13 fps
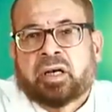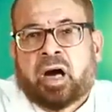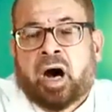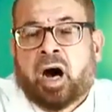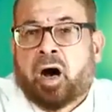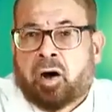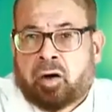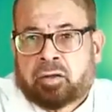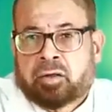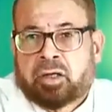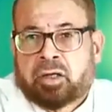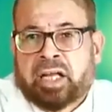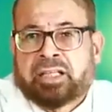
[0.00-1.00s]

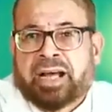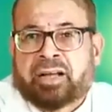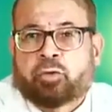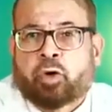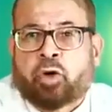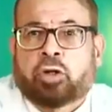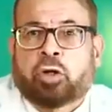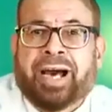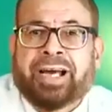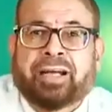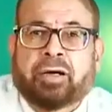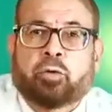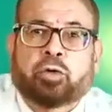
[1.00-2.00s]
اه انت هتقعد
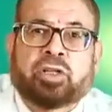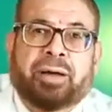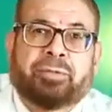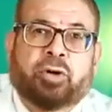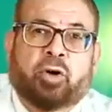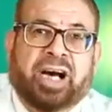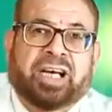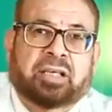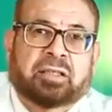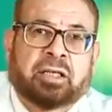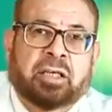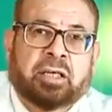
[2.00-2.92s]
لوحدك وتنام لوحدك